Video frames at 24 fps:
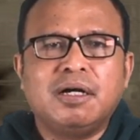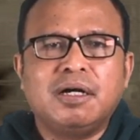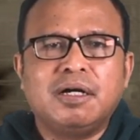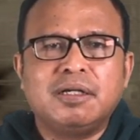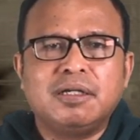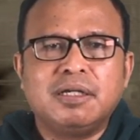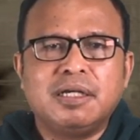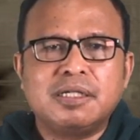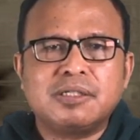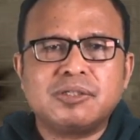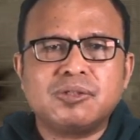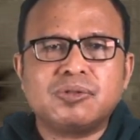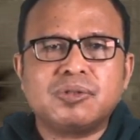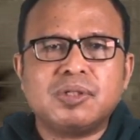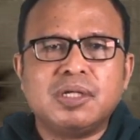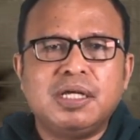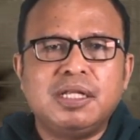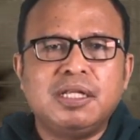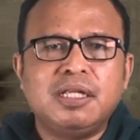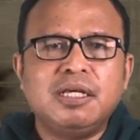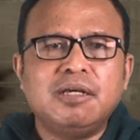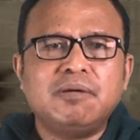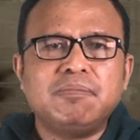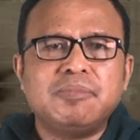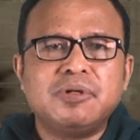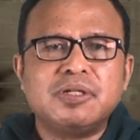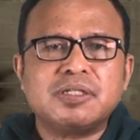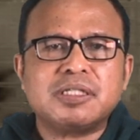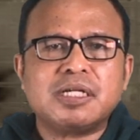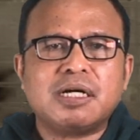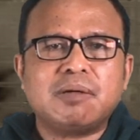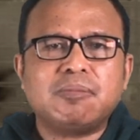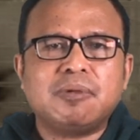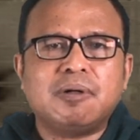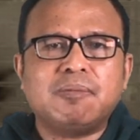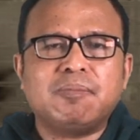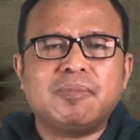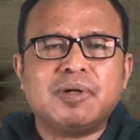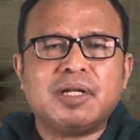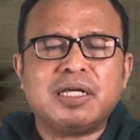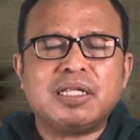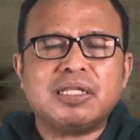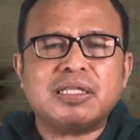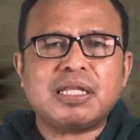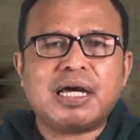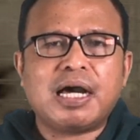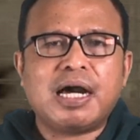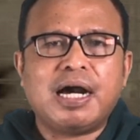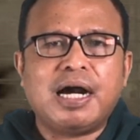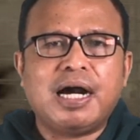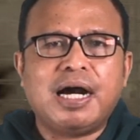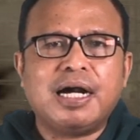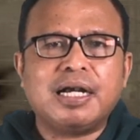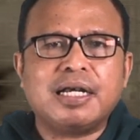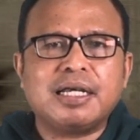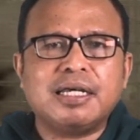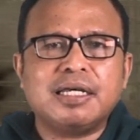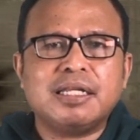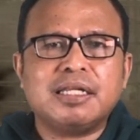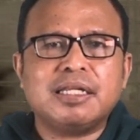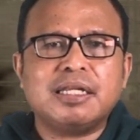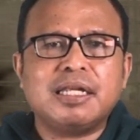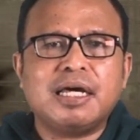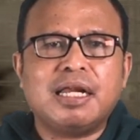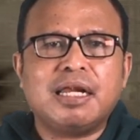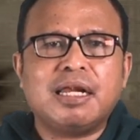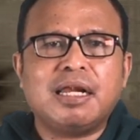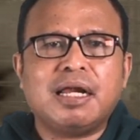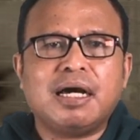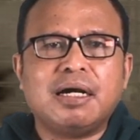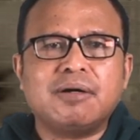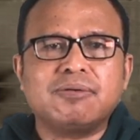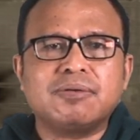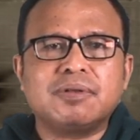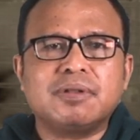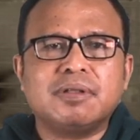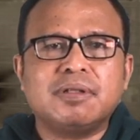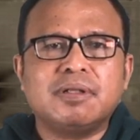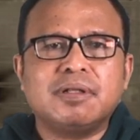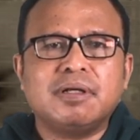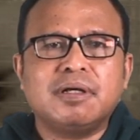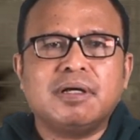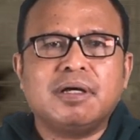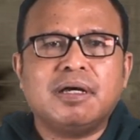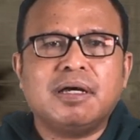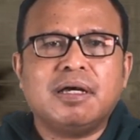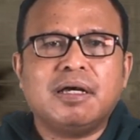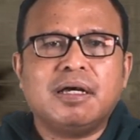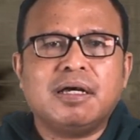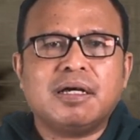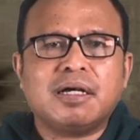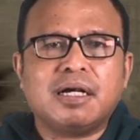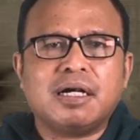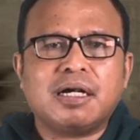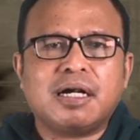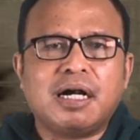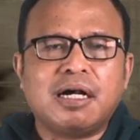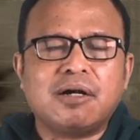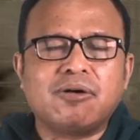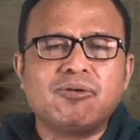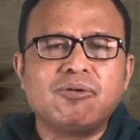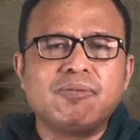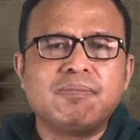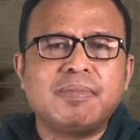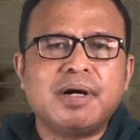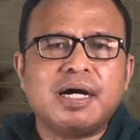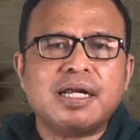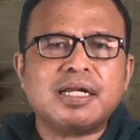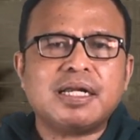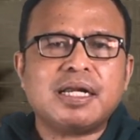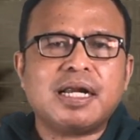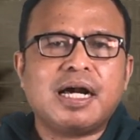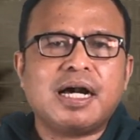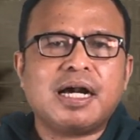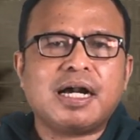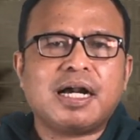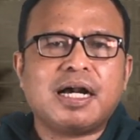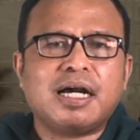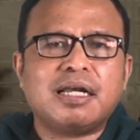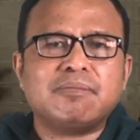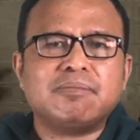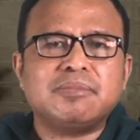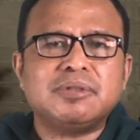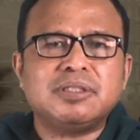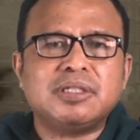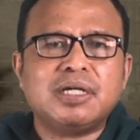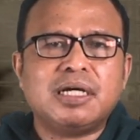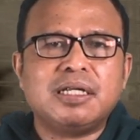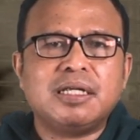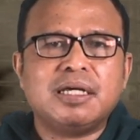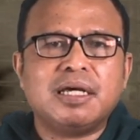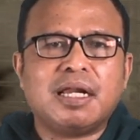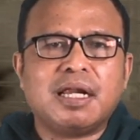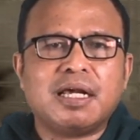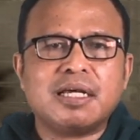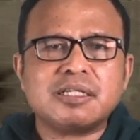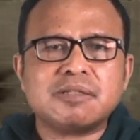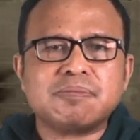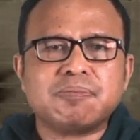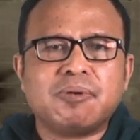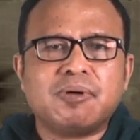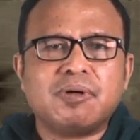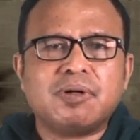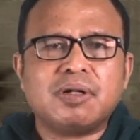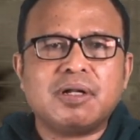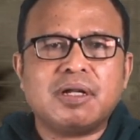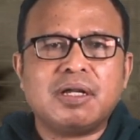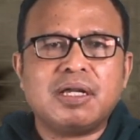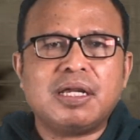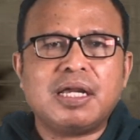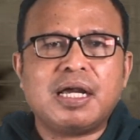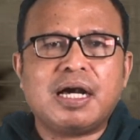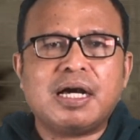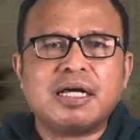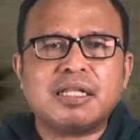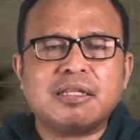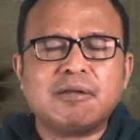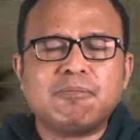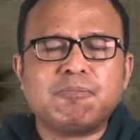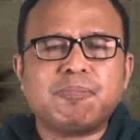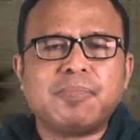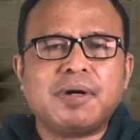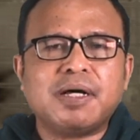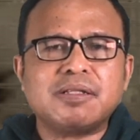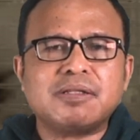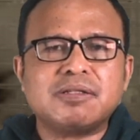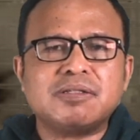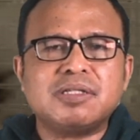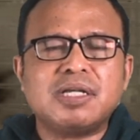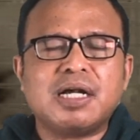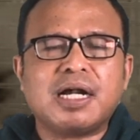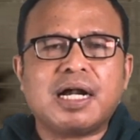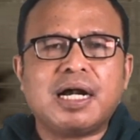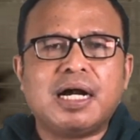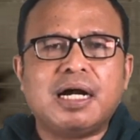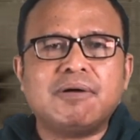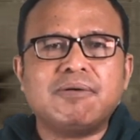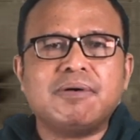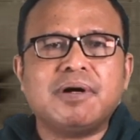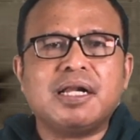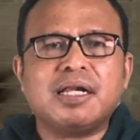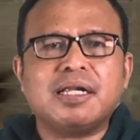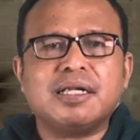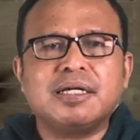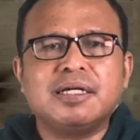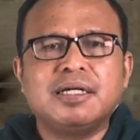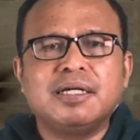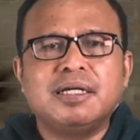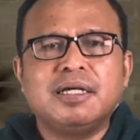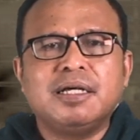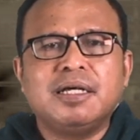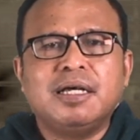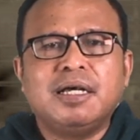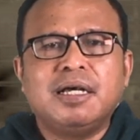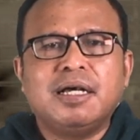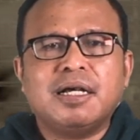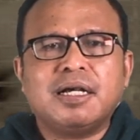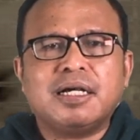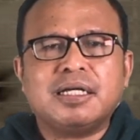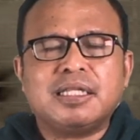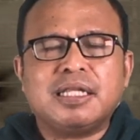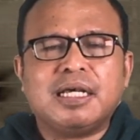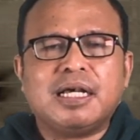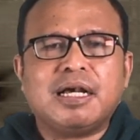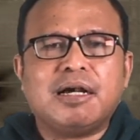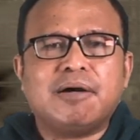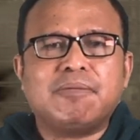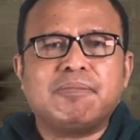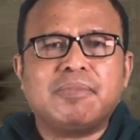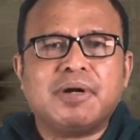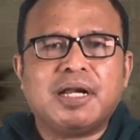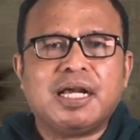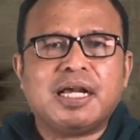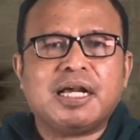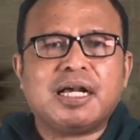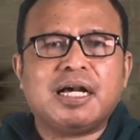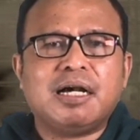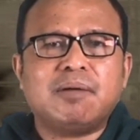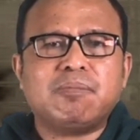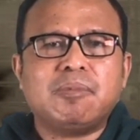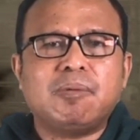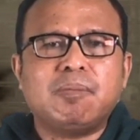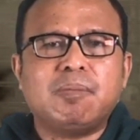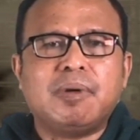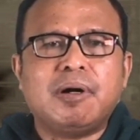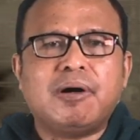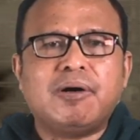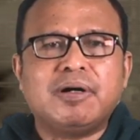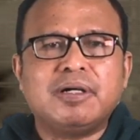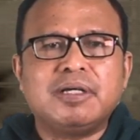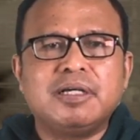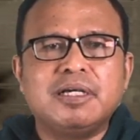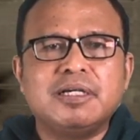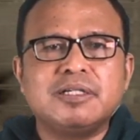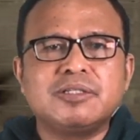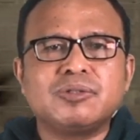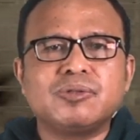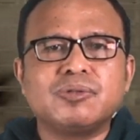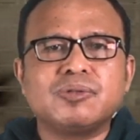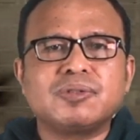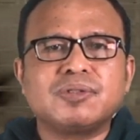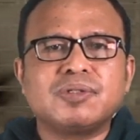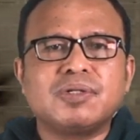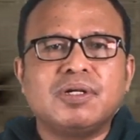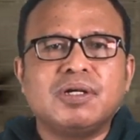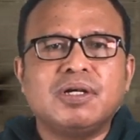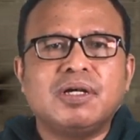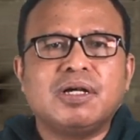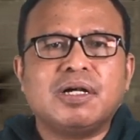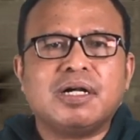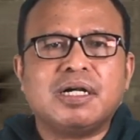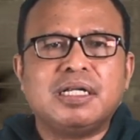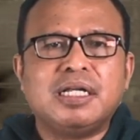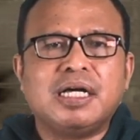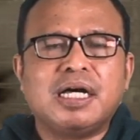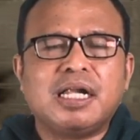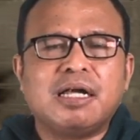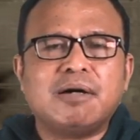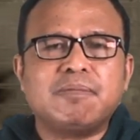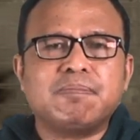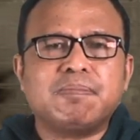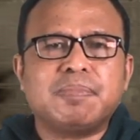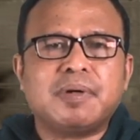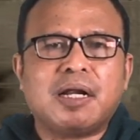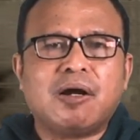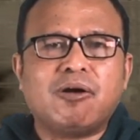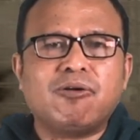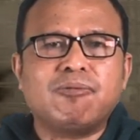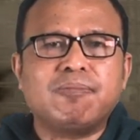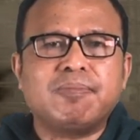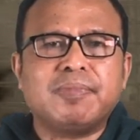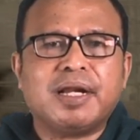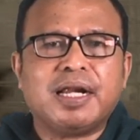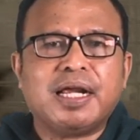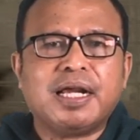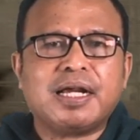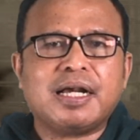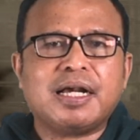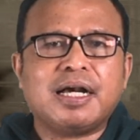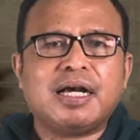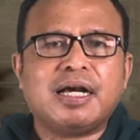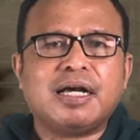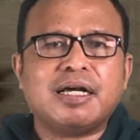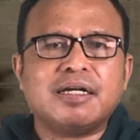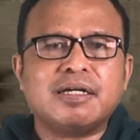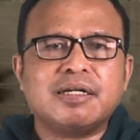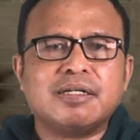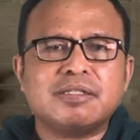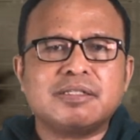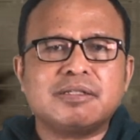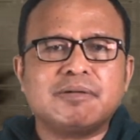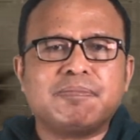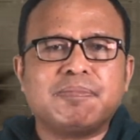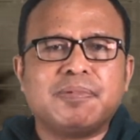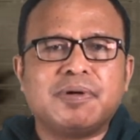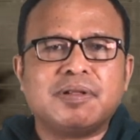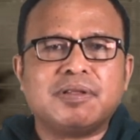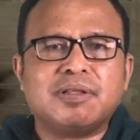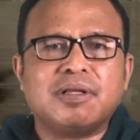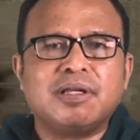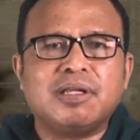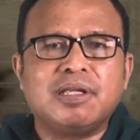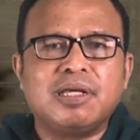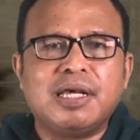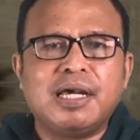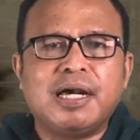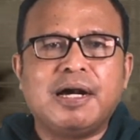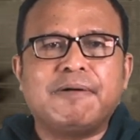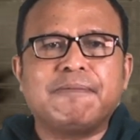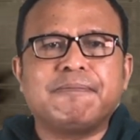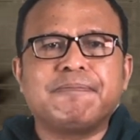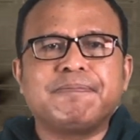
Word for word: Yesus ini bisa memerintah angin dan laut. Kekaguman akan menjadi respon yang tepat sejak awal ketika mereka membawa Yesus ke dalam perahu mereka seperti dia